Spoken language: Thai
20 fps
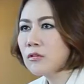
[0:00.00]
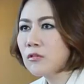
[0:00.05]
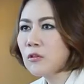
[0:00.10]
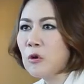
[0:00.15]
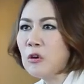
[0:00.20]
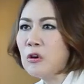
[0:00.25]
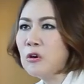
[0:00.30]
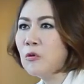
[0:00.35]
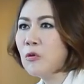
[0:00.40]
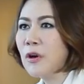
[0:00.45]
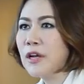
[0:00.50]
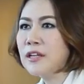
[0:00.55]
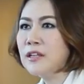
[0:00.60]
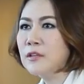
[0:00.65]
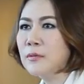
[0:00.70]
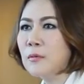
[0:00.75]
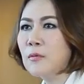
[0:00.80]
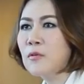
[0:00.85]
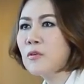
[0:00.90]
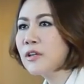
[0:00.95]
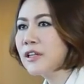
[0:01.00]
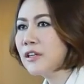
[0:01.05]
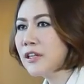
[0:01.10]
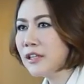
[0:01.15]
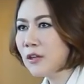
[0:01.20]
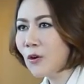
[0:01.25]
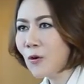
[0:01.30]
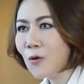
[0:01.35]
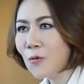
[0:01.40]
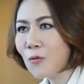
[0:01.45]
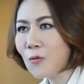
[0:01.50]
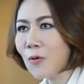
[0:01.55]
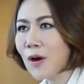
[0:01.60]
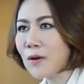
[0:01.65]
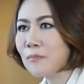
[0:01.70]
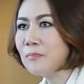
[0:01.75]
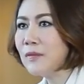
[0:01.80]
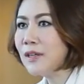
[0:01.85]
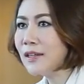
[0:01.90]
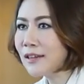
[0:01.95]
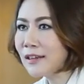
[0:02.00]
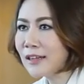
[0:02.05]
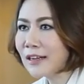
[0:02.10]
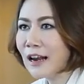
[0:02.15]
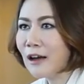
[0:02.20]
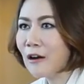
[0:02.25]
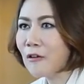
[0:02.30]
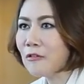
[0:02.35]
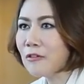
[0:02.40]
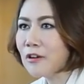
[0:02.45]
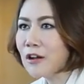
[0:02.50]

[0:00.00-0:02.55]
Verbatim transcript: คนรวยคือแบบโอ้อวดมีเงินแล้ว